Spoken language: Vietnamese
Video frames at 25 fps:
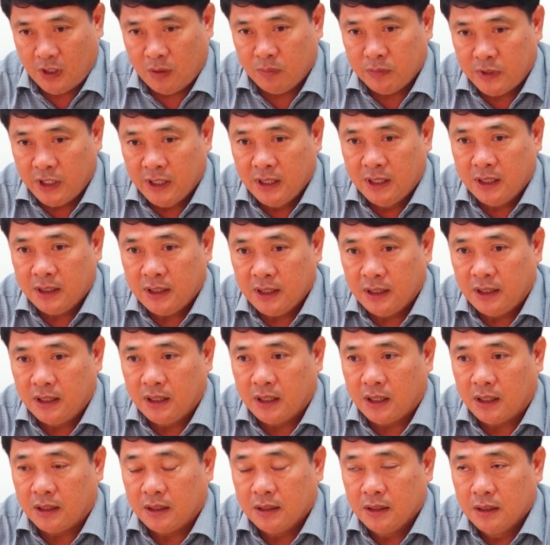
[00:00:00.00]
Công ty
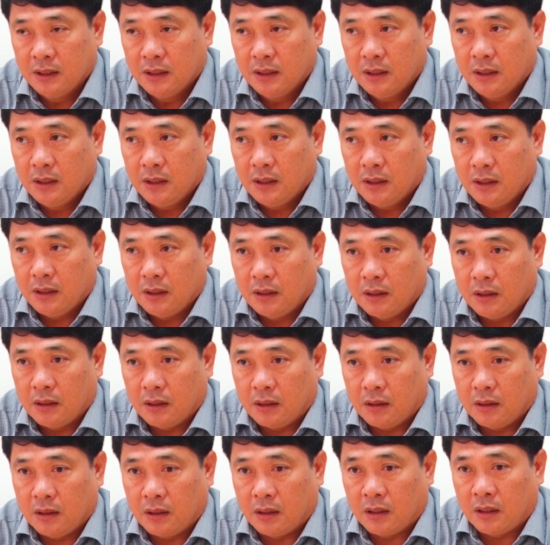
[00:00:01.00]
thì
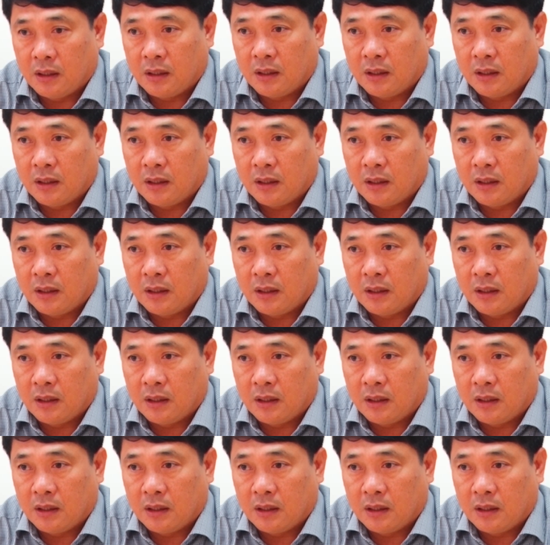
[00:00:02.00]
uh,